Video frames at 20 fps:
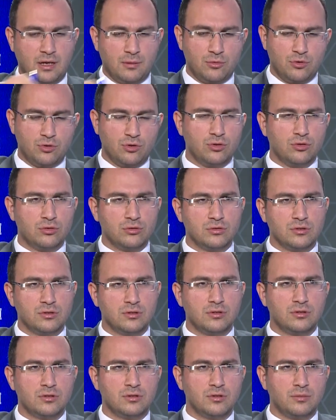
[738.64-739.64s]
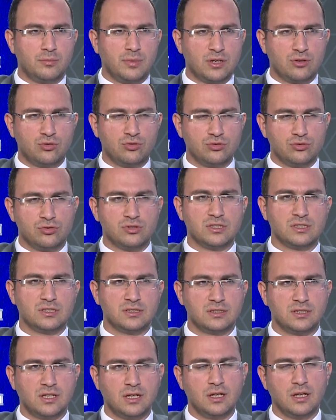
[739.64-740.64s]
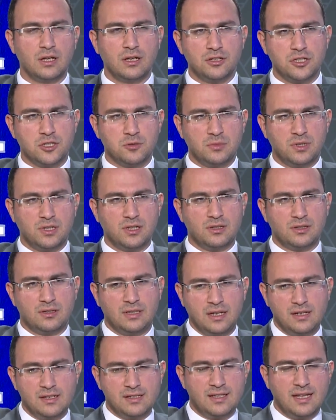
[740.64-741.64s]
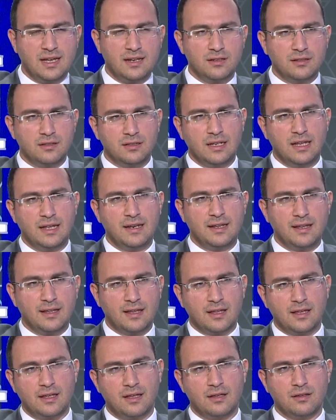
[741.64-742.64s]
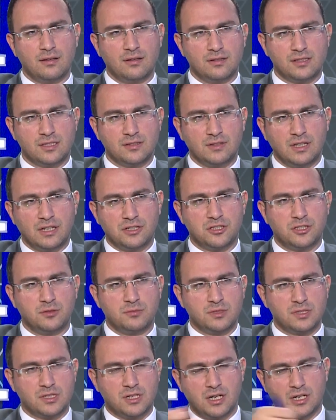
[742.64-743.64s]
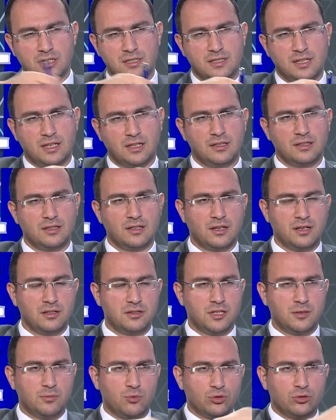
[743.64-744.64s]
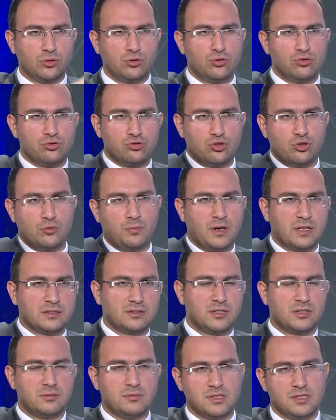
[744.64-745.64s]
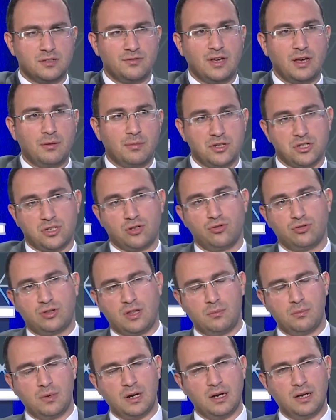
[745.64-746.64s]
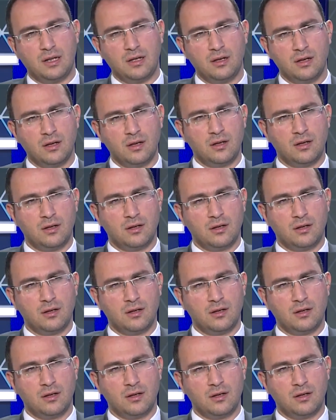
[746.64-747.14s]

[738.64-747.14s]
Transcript: Tam o e, Bakü sınırında. Şimdi denizden LNG e, sıvılaştırılmış gaz şeklinde getirilip orada dönüştürülüp aktarılması veya başka yöntemlerle